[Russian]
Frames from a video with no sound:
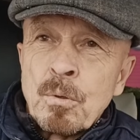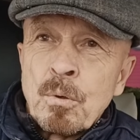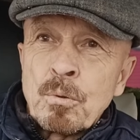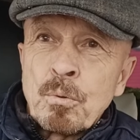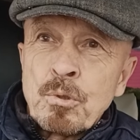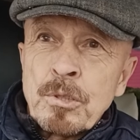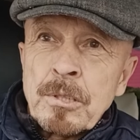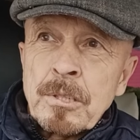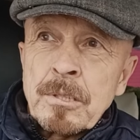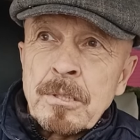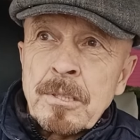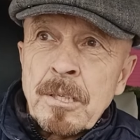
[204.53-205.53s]
он
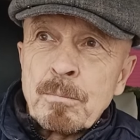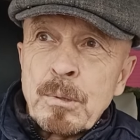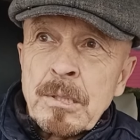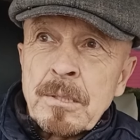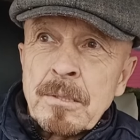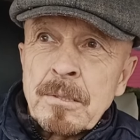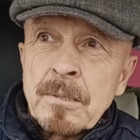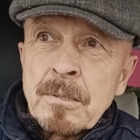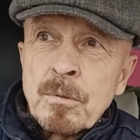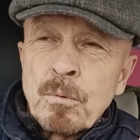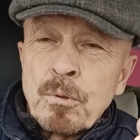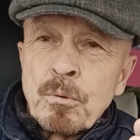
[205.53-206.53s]
уже как бы
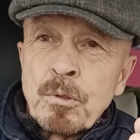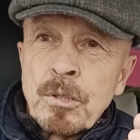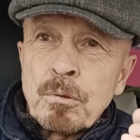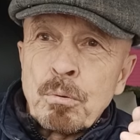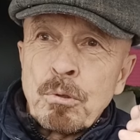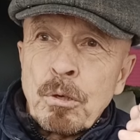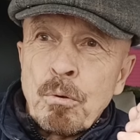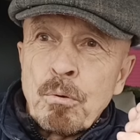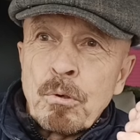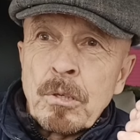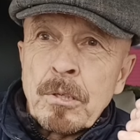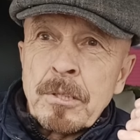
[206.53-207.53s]
у него нету
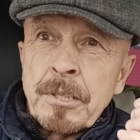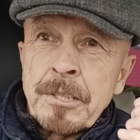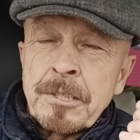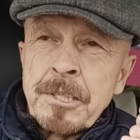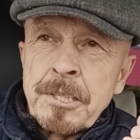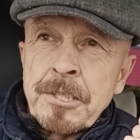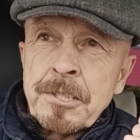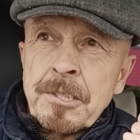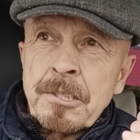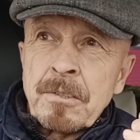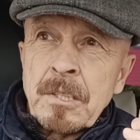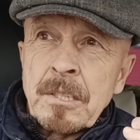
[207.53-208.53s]
такого
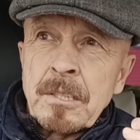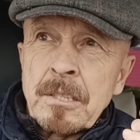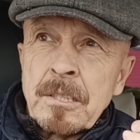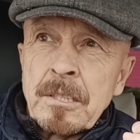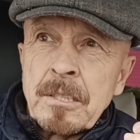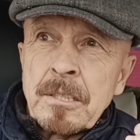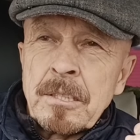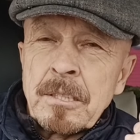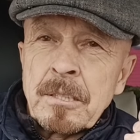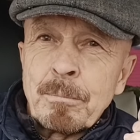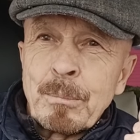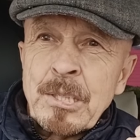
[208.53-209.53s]
критического и
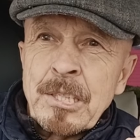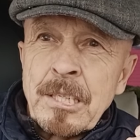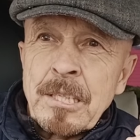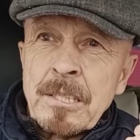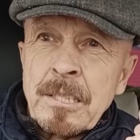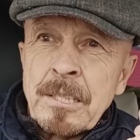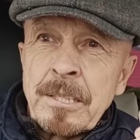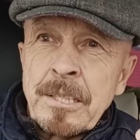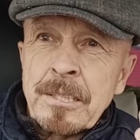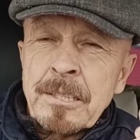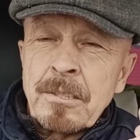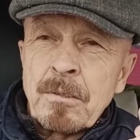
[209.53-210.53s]
мышления, и
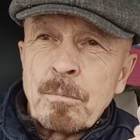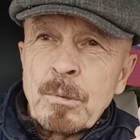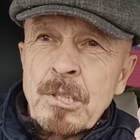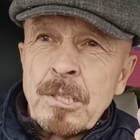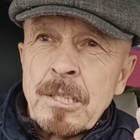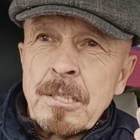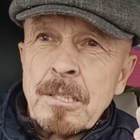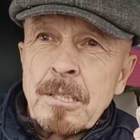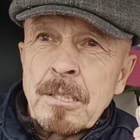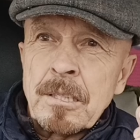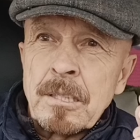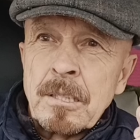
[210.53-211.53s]
резкого
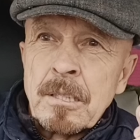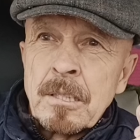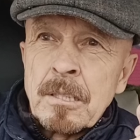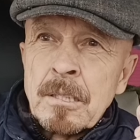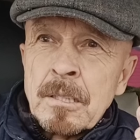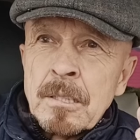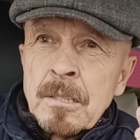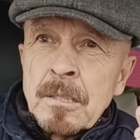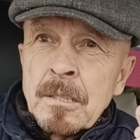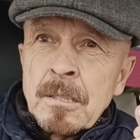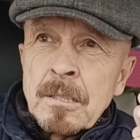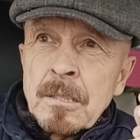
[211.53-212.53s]
мышления,
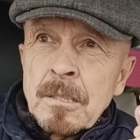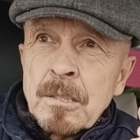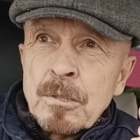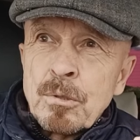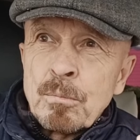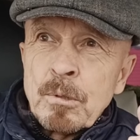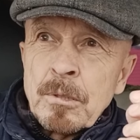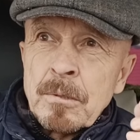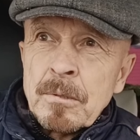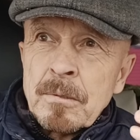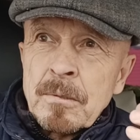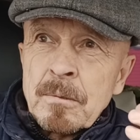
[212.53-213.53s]
э, чтобы
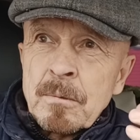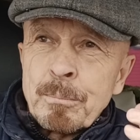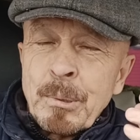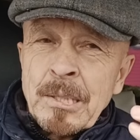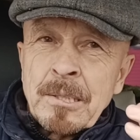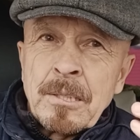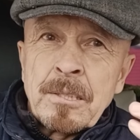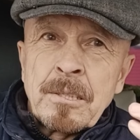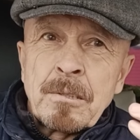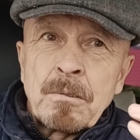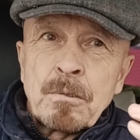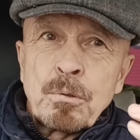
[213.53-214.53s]
э,
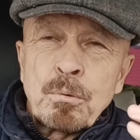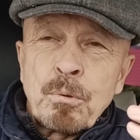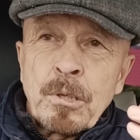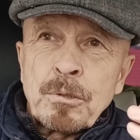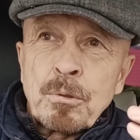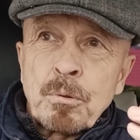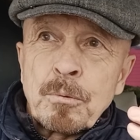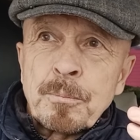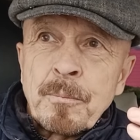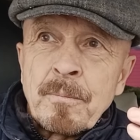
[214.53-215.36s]
проанализировать ситуацию.